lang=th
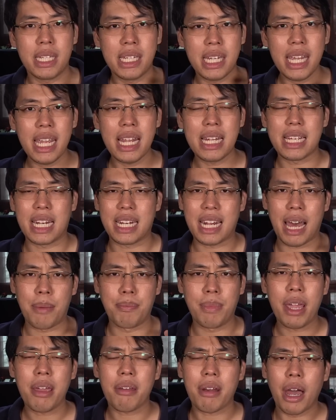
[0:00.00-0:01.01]
ที่จะ
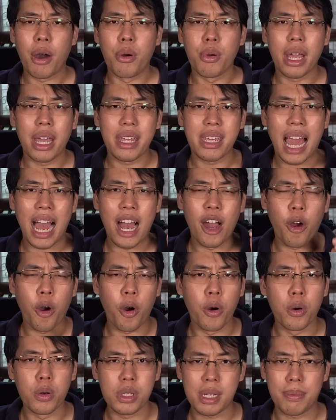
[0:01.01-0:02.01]
ทำให้เราเนี่ยยัง
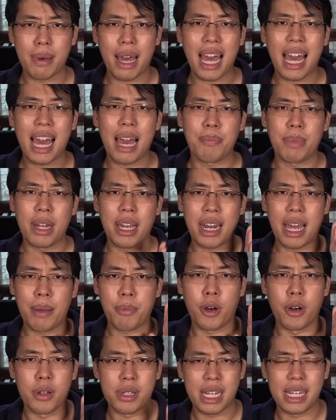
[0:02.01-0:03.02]
คงสภาพนะครับ
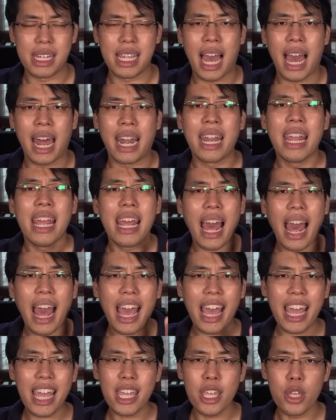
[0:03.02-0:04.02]
ของสัญญาณ
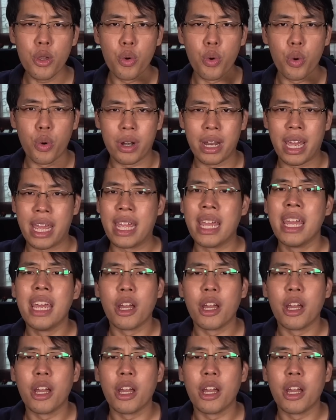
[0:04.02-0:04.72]
ให้อยู่ใน